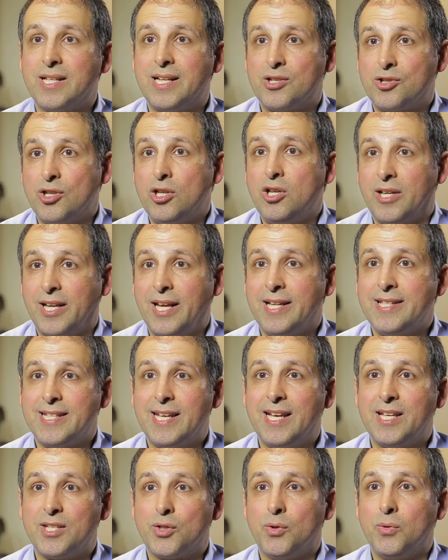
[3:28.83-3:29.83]
la seule
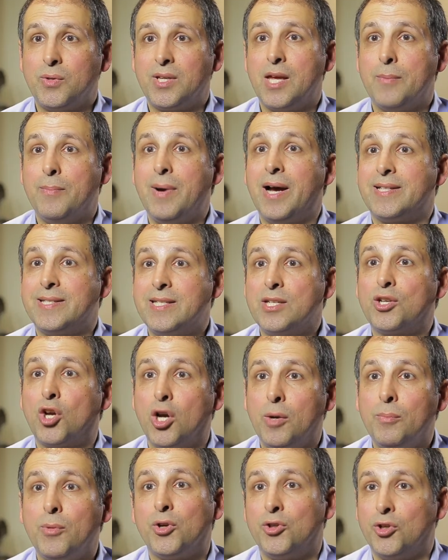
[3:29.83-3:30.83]
organisation qui est bâtie
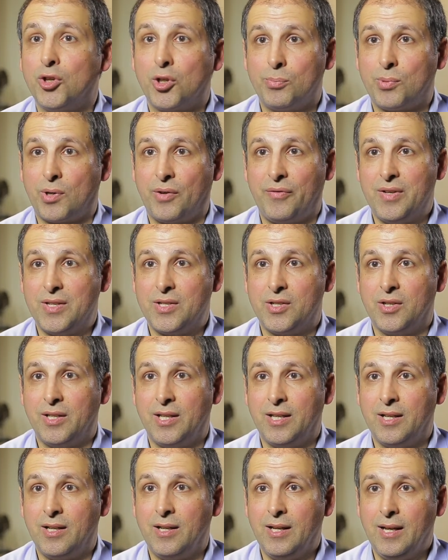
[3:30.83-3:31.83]
comme un ordre
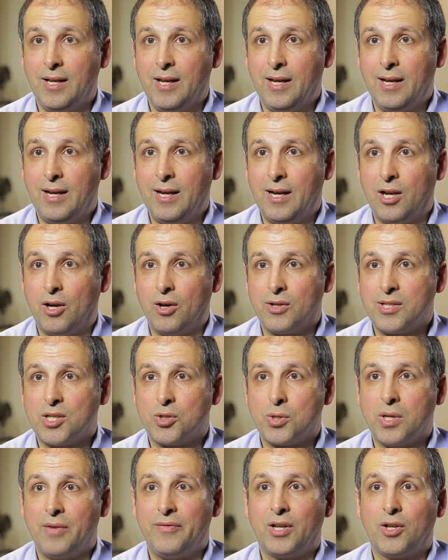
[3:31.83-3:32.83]
professionnel. Alors, que ce
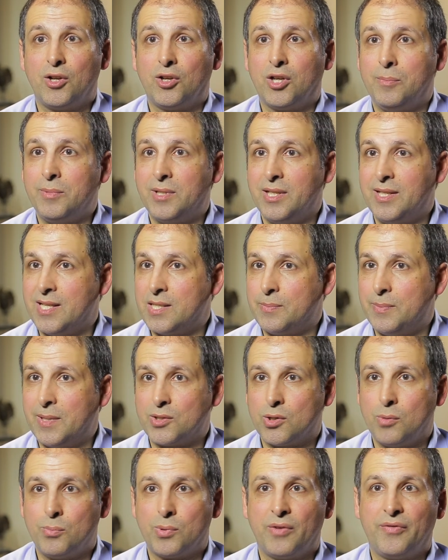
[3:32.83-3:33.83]
soit avec le comité
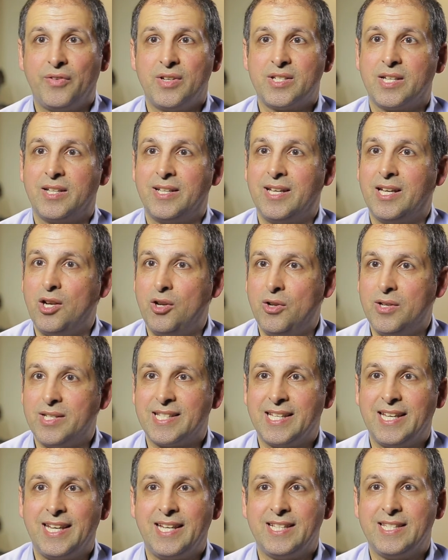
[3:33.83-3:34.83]
d'inspection professionnelle, le
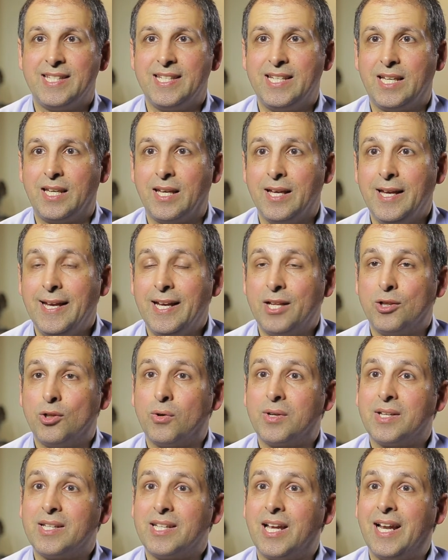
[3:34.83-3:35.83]
syndic.
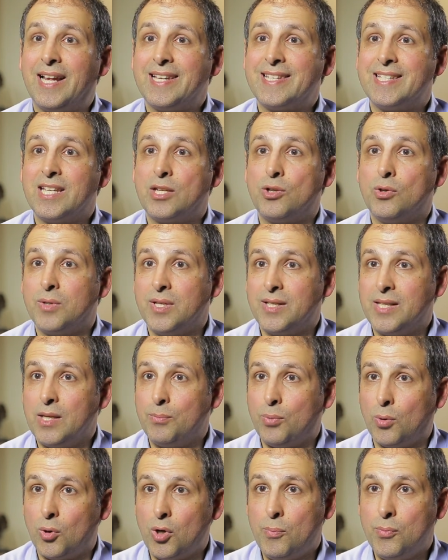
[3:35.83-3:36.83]
Donc, il y a la sécurité
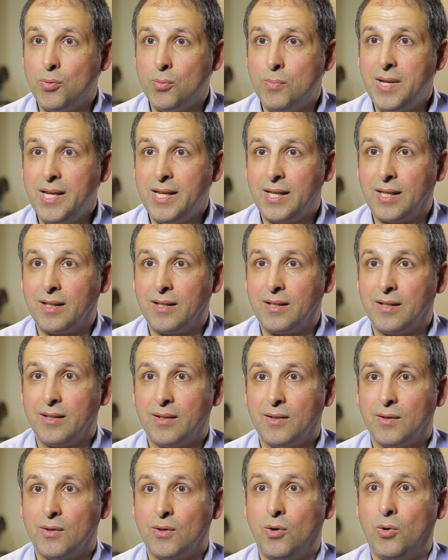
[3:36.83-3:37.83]
pour le public.
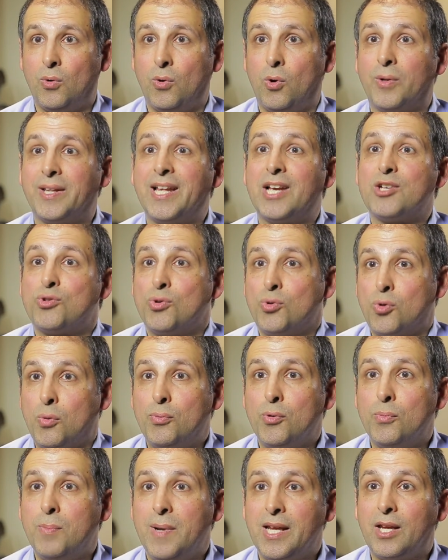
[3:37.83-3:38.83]
On, assure au
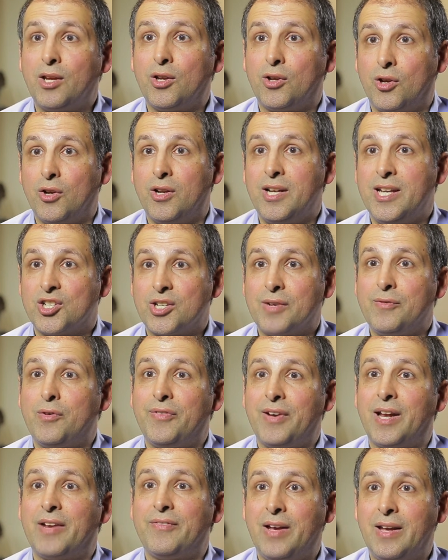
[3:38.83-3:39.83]
public que les gens vont
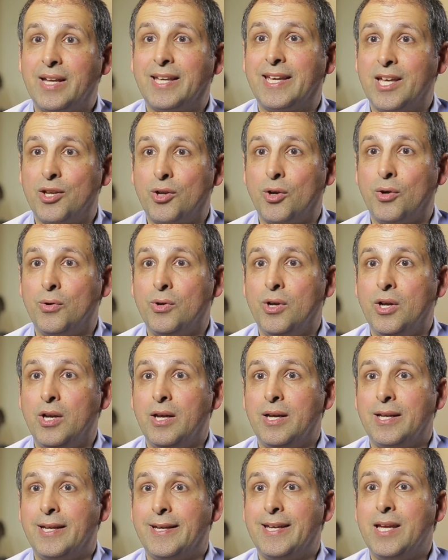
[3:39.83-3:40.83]
faire affaire à quelqu'un
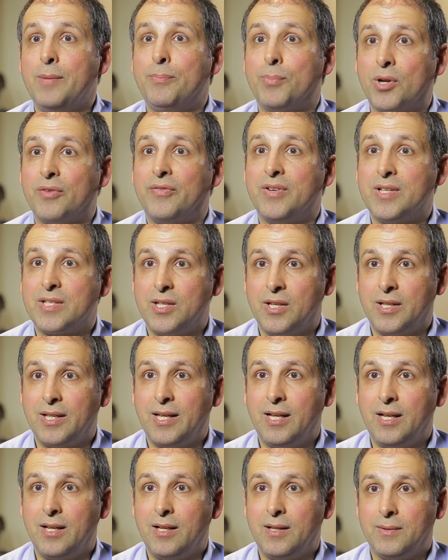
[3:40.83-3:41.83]
qui est
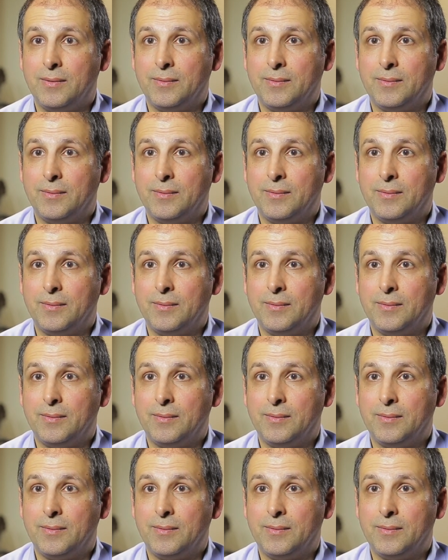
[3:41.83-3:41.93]
professionnel,